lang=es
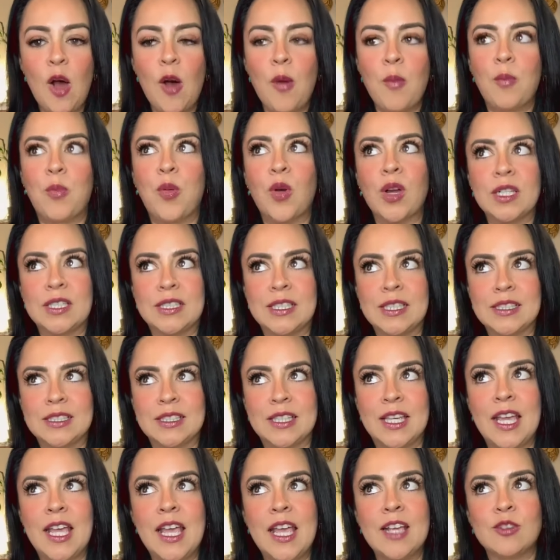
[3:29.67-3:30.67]
Pues es
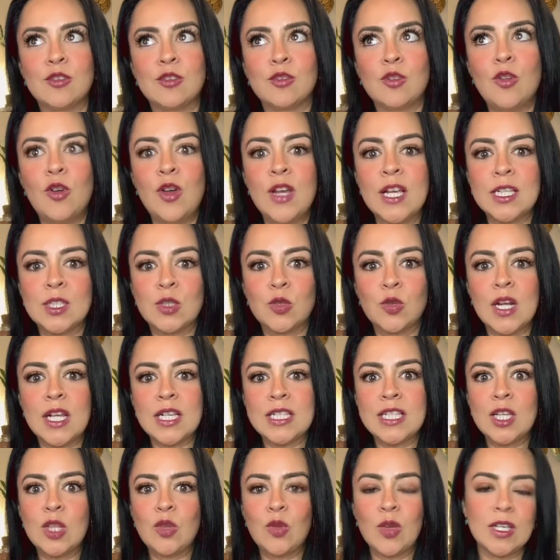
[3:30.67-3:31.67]
que eso es una
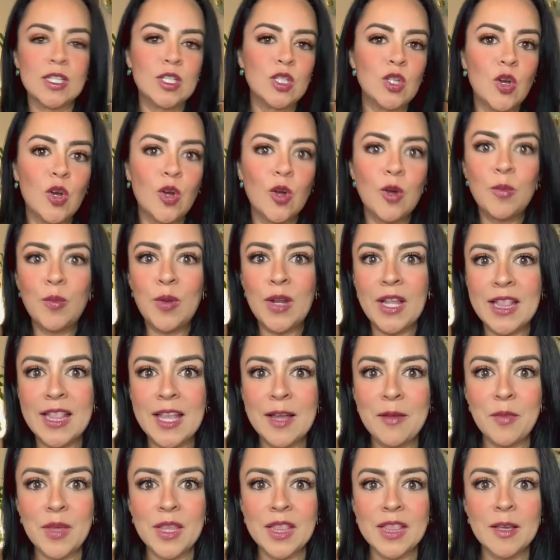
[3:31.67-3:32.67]
situación
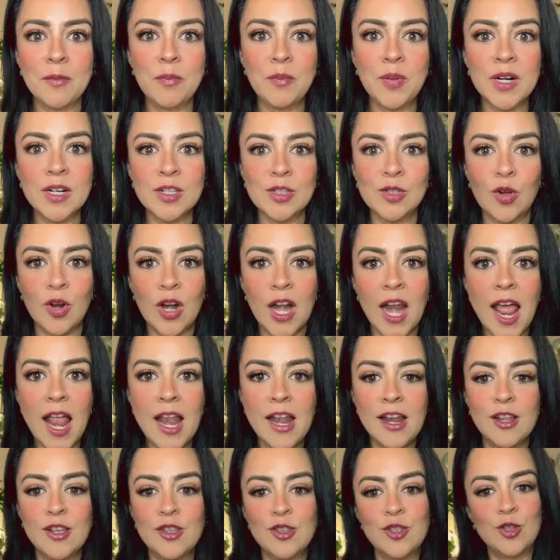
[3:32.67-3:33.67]
completamente
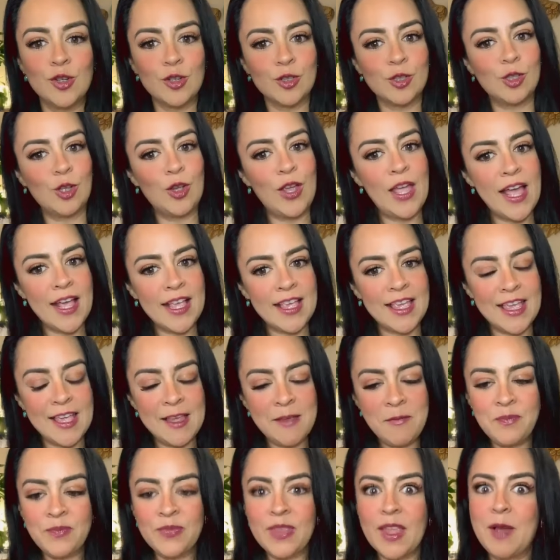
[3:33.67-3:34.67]
personal. Yo estoy
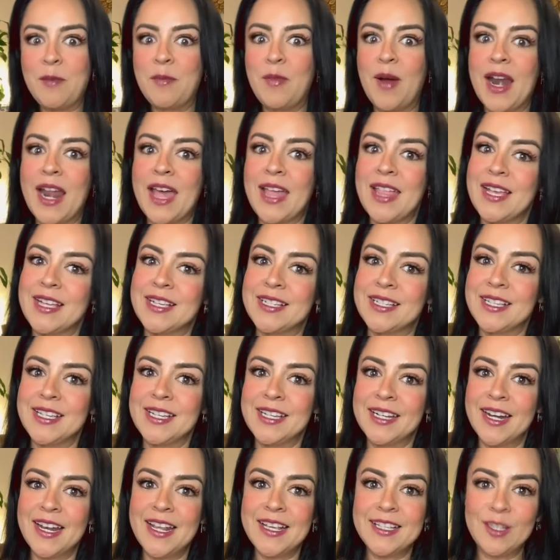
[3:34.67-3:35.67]
aquí para
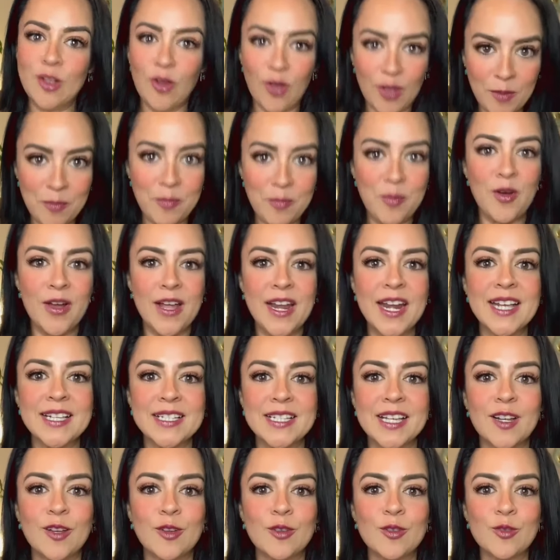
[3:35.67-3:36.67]
decirles lo que pueden
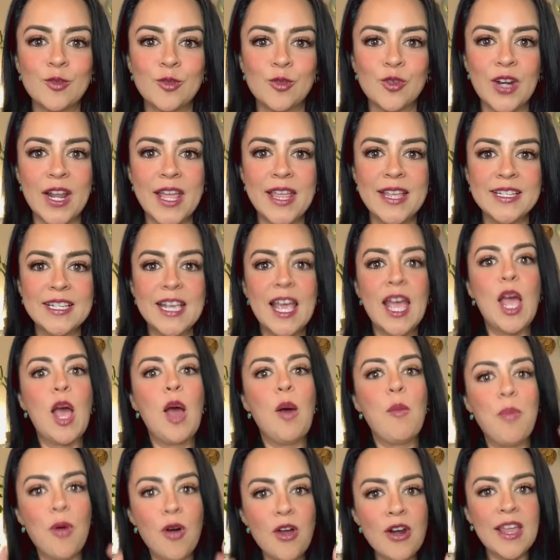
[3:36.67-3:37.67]
hacer con sus redes.
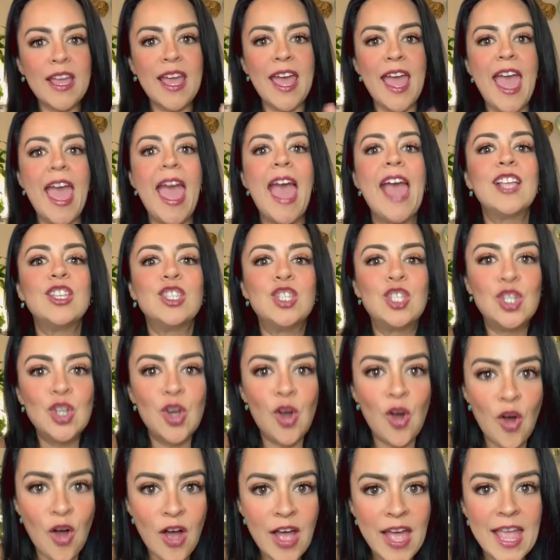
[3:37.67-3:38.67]
Porque
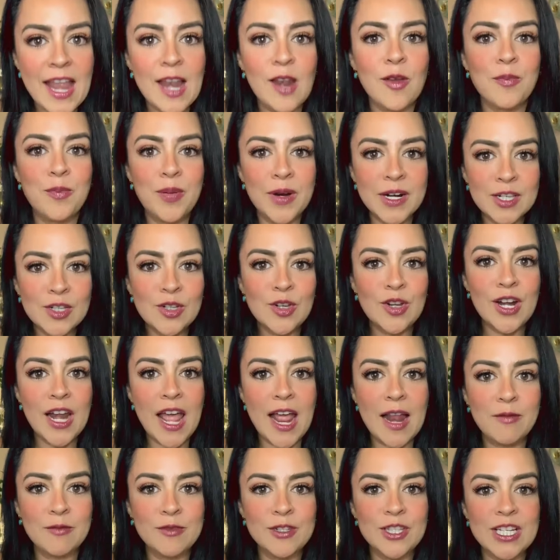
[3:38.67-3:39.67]
yo, en lo
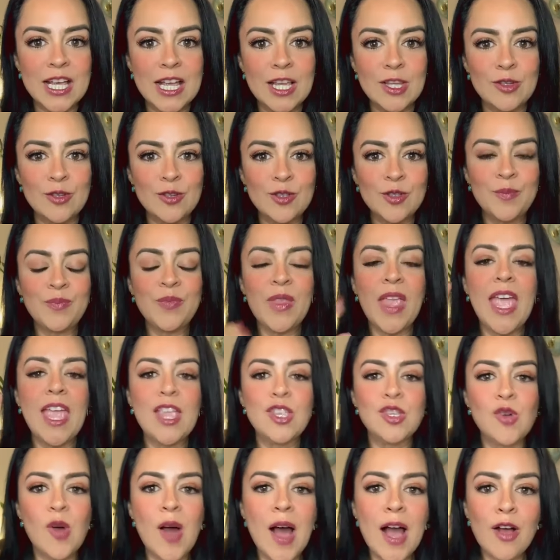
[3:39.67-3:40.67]
personal, muchachos,
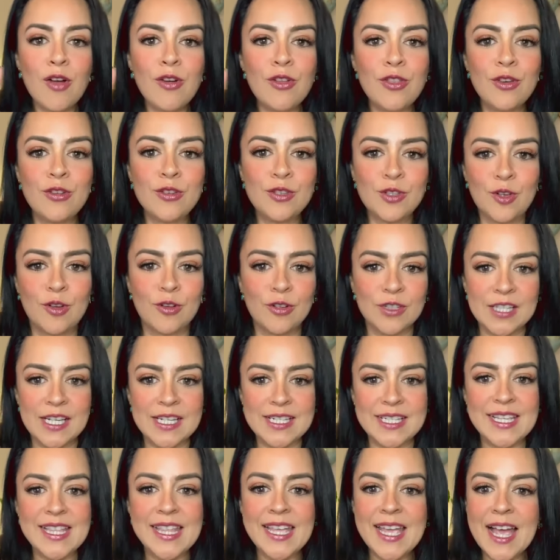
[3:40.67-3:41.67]
yo hago dos
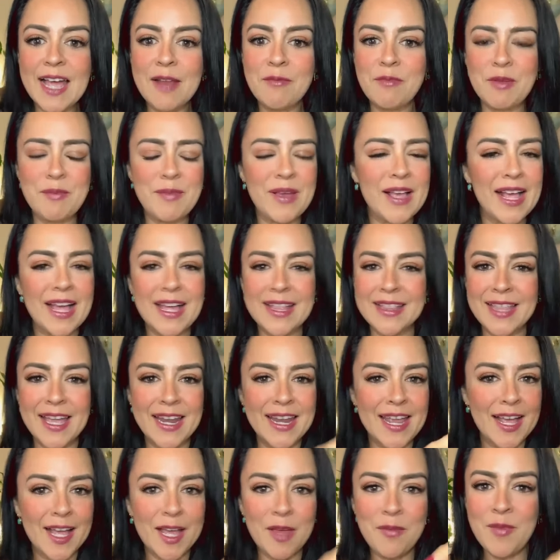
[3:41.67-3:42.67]
cosas. Y díganme, me
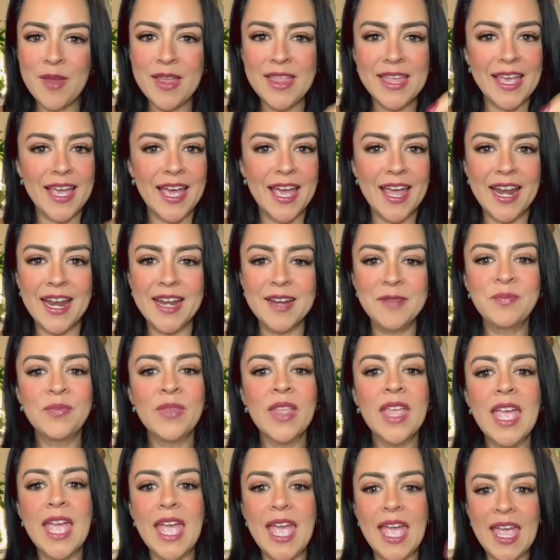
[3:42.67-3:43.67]
encantaría que me dijeran
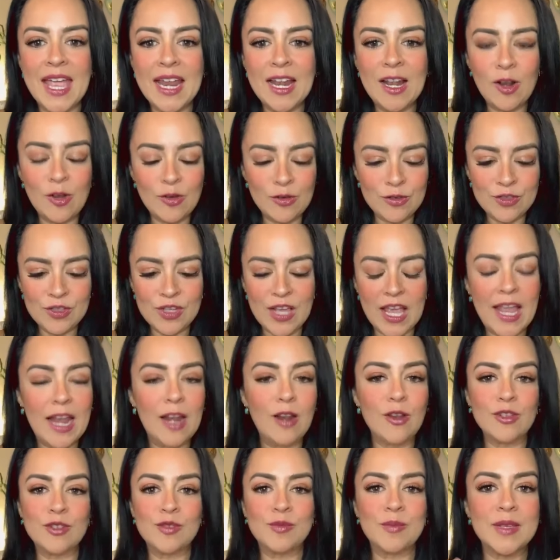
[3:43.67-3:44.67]
en los, en
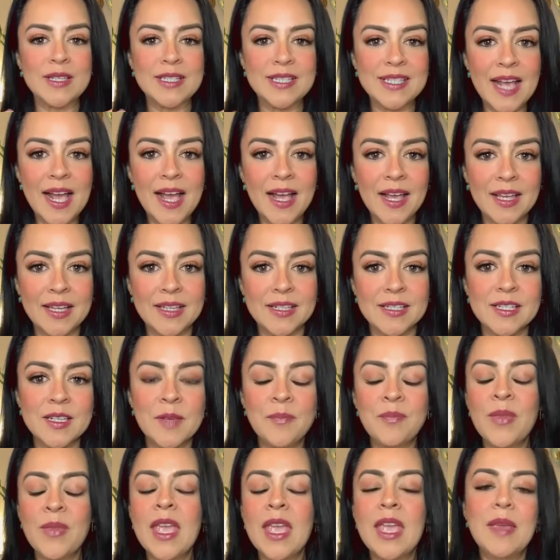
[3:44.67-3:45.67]
los mensajes.
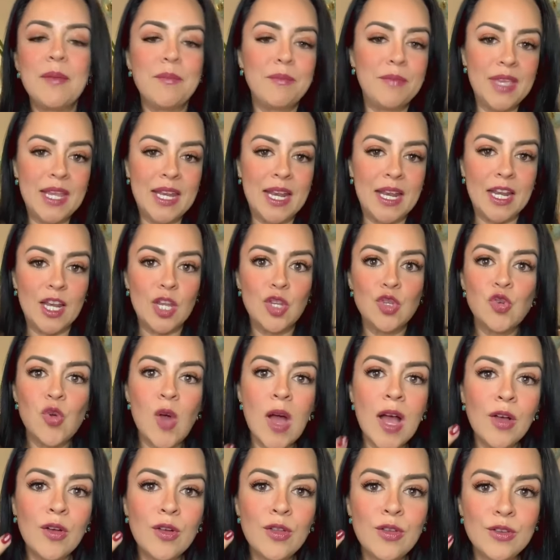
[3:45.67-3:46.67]
Miren, yo
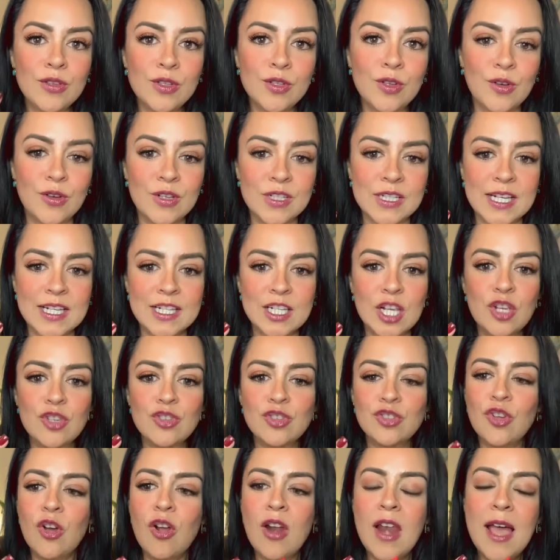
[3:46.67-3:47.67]
hago dos cosas.
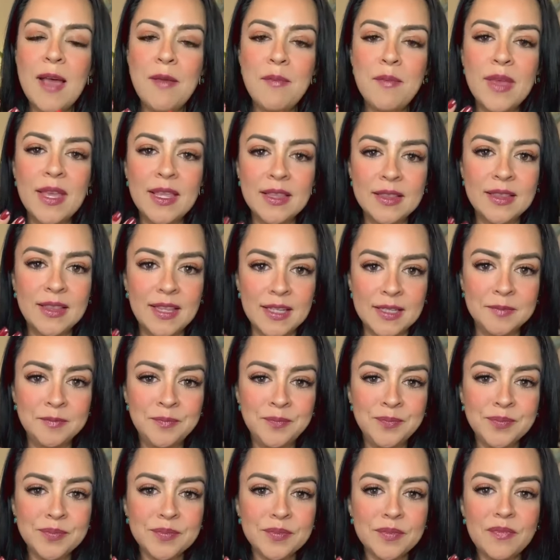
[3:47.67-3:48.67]
Solamente
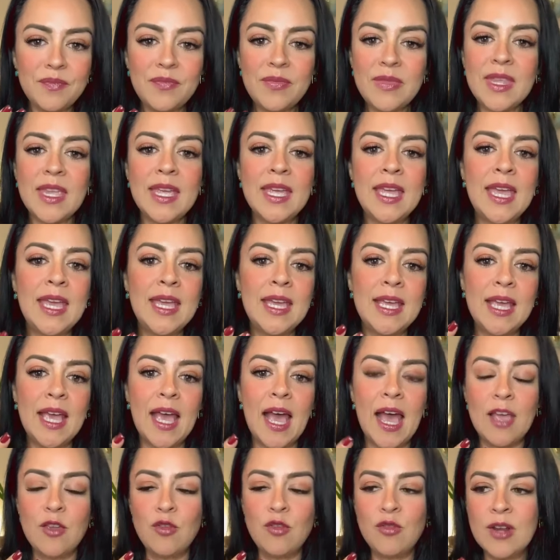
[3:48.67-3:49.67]
eh,
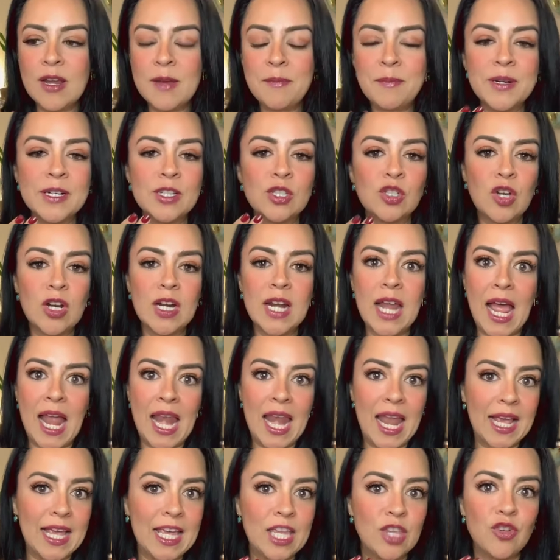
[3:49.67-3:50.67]
hay una persona a
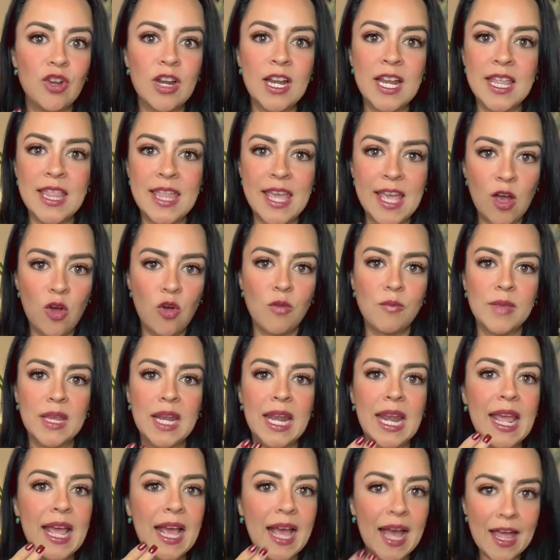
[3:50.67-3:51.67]
la que yo le dejo mi
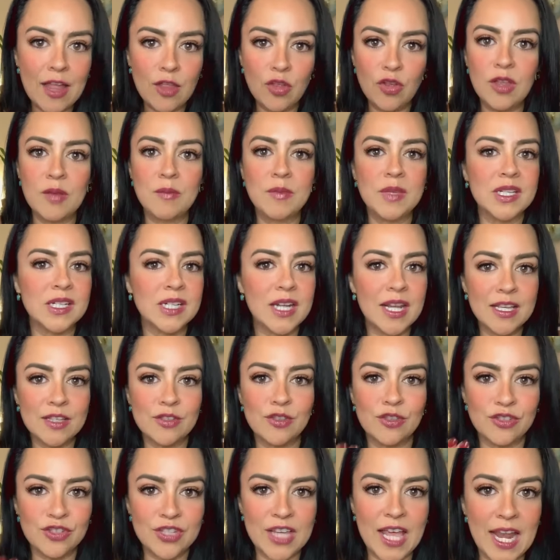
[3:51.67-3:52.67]
legado de mis redes
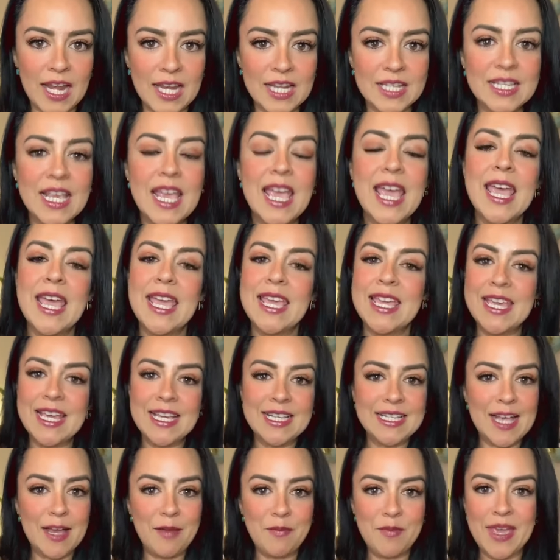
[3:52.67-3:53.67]
sociales y
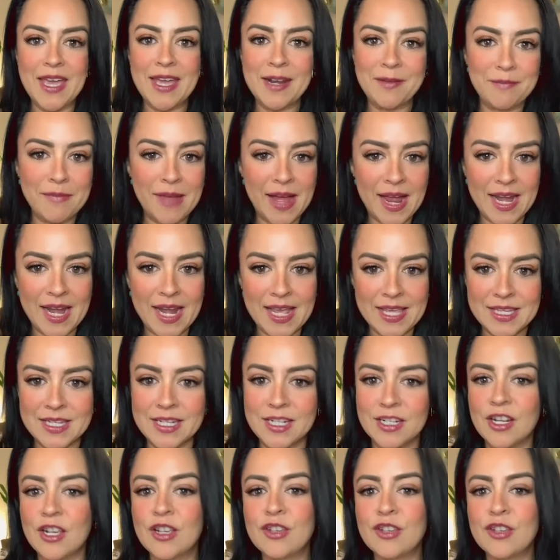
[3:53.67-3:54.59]
es a mi hermana ayer.